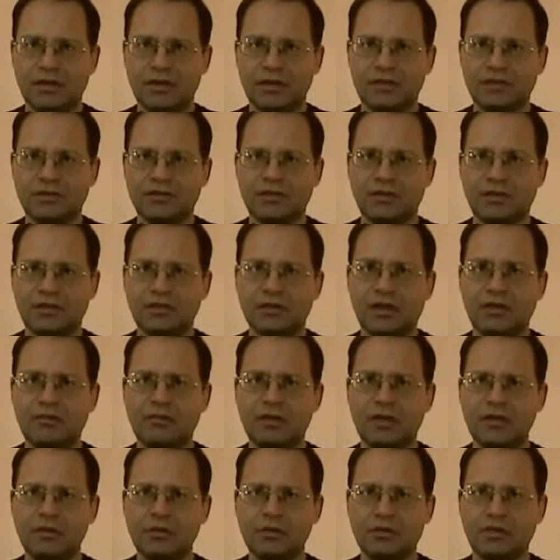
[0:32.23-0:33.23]
И
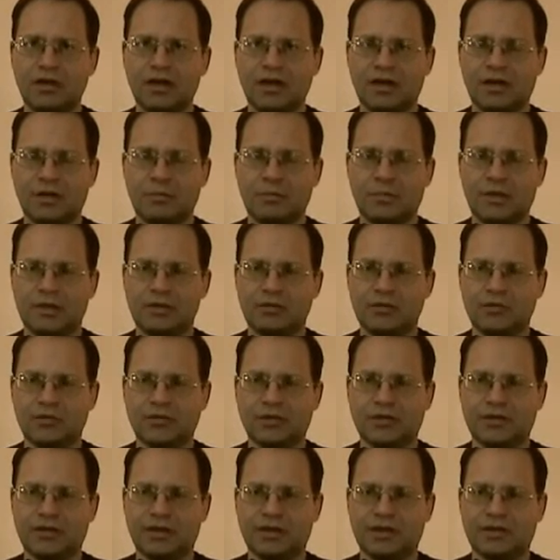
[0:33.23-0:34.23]
стартовал он, как и
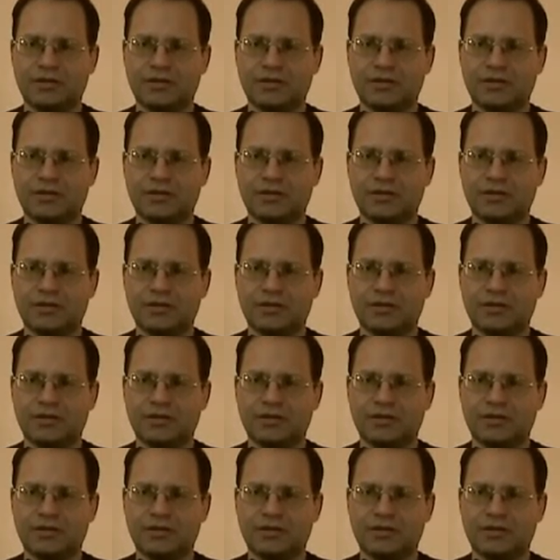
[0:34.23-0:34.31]
положено,